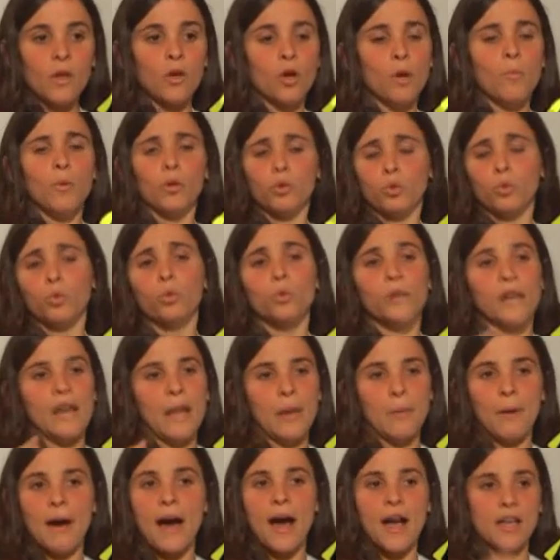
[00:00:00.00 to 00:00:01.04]
Como
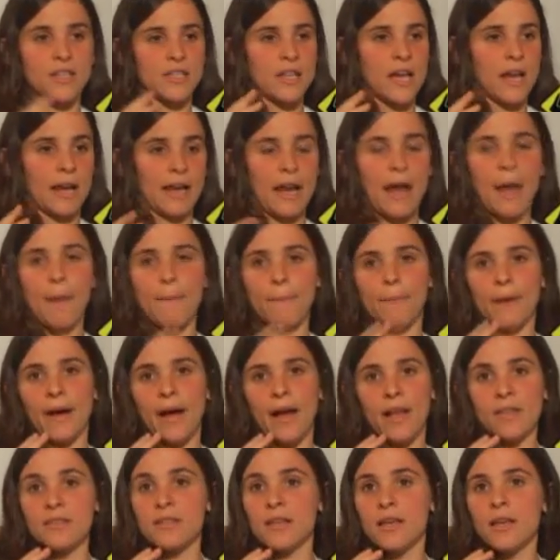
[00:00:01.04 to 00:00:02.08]
túneles, vallas,
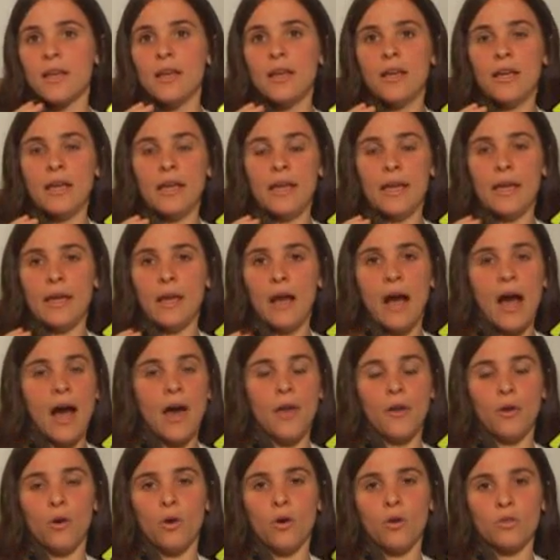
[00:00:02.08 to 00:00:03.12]
rampas, eh,
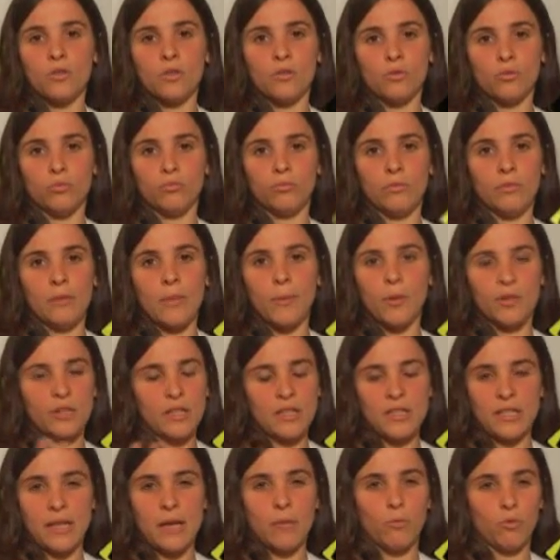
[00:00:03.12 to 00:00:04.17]
aros, es un
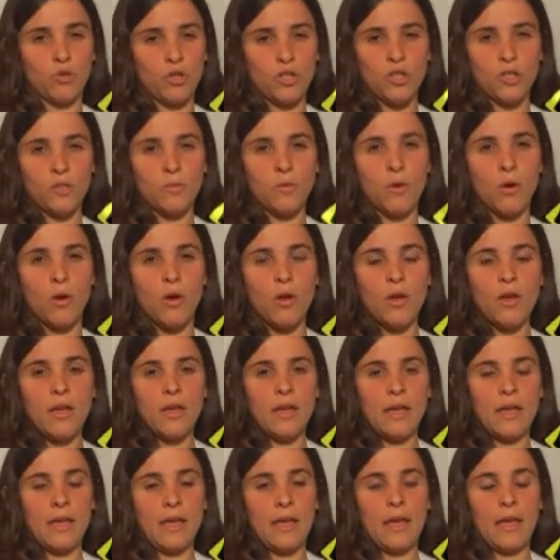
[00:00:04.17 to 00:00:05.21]
deporte que se ve muchísimo
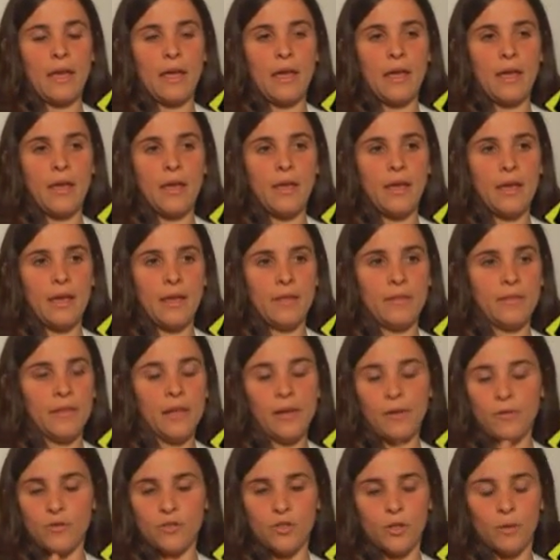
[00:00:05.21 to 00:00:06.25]
eh, en
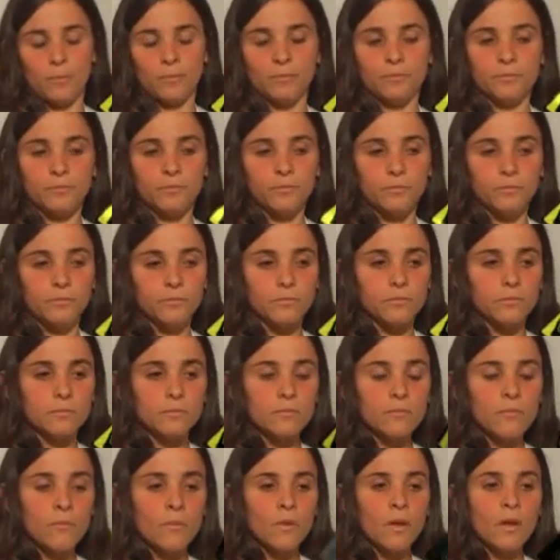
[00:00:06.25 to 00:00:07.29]
televisión.
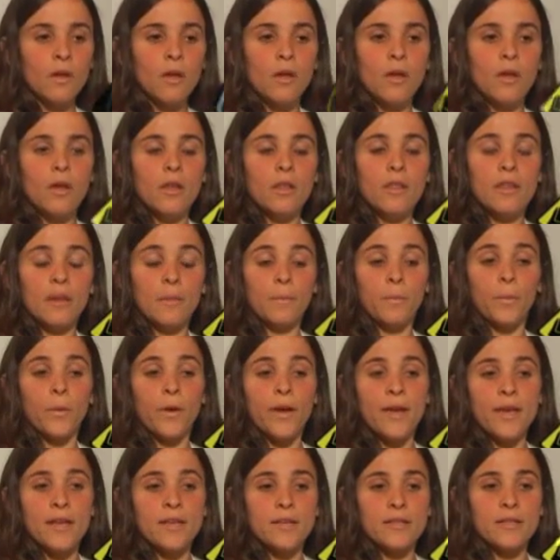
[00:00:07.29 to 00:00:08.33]

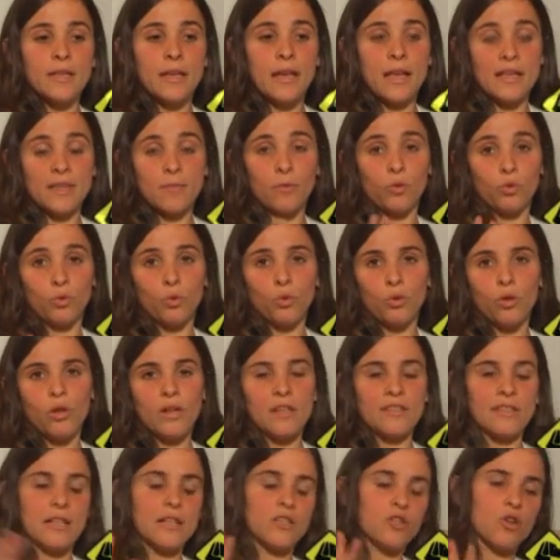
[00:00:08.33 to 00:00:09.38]
Después eh, hacemos trucos
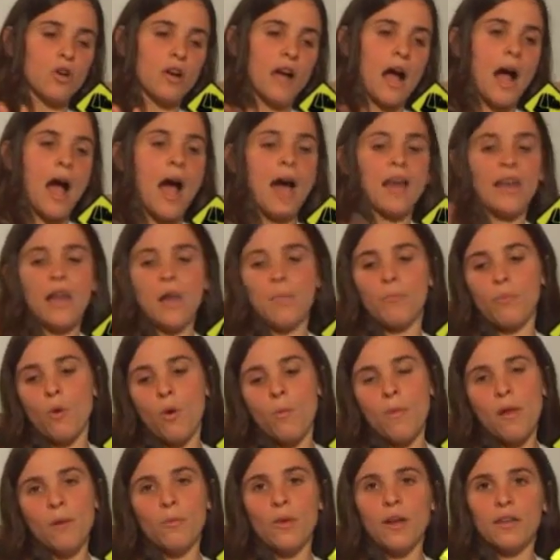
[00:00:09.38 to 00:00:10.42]
que es el chocala, el
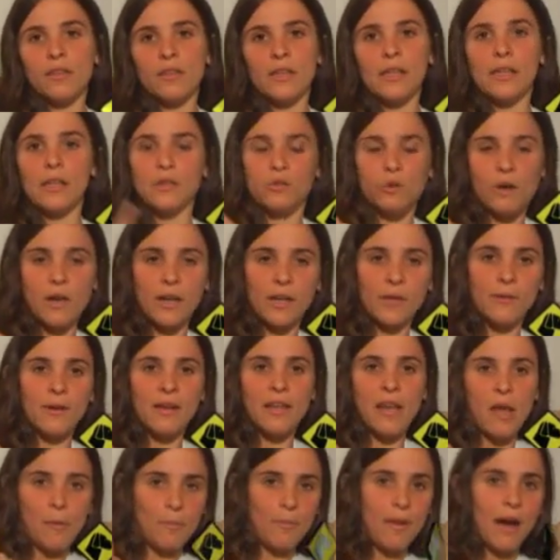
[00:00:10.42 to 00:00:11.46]
puma, el muertito, arriba
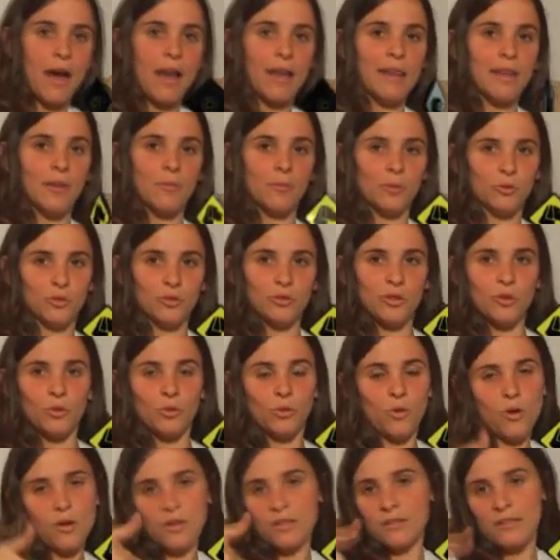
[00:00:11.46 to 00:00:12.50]
de la espalda, un montón de
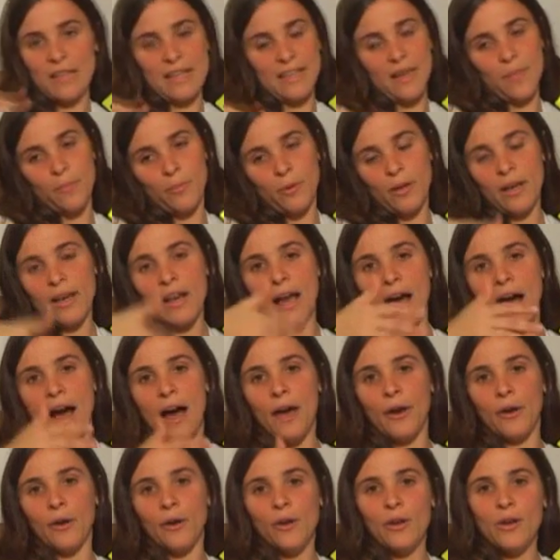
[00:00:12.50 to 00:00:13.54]
trucos, saltar por el
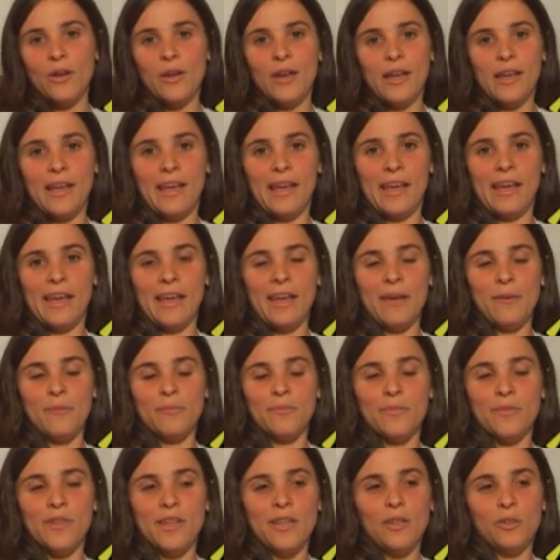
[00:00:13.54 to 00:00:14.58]
aro,
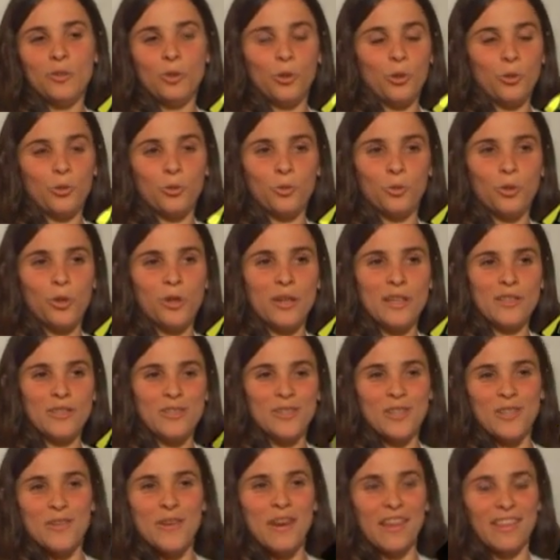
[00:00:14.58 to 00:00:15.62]
Em, todos trucos que
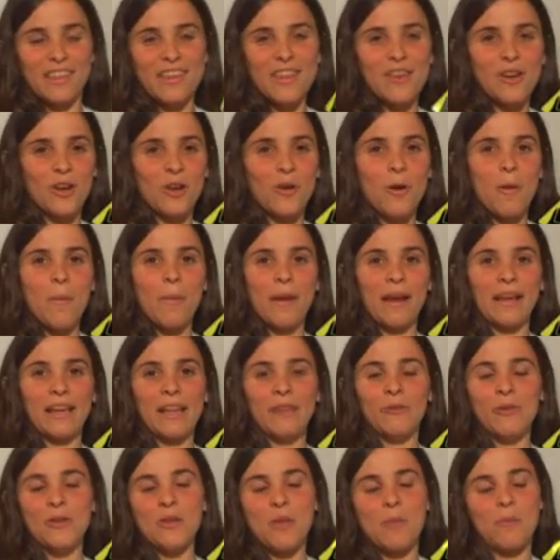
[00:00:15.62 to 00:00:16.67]
son divertidos como para que
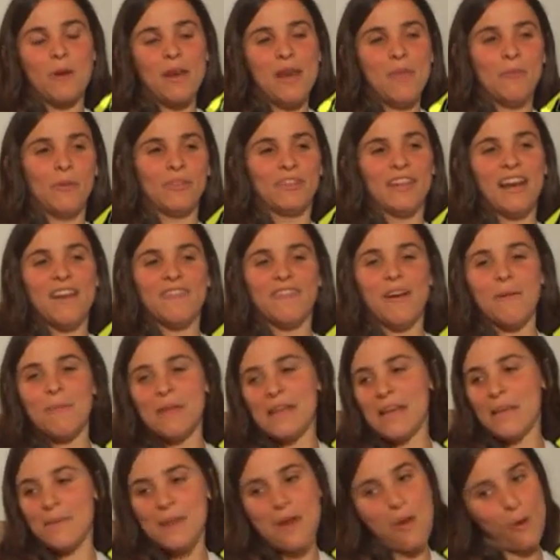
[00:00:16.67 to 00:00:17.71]
el dueño después le muestre a la
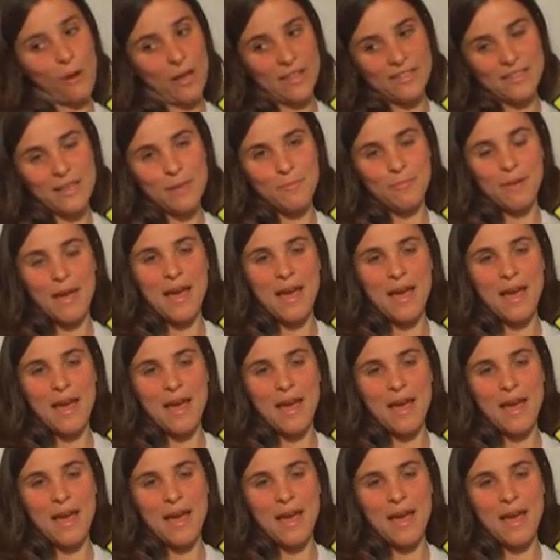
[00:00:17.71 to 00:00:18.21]
familia, mira lo que hace el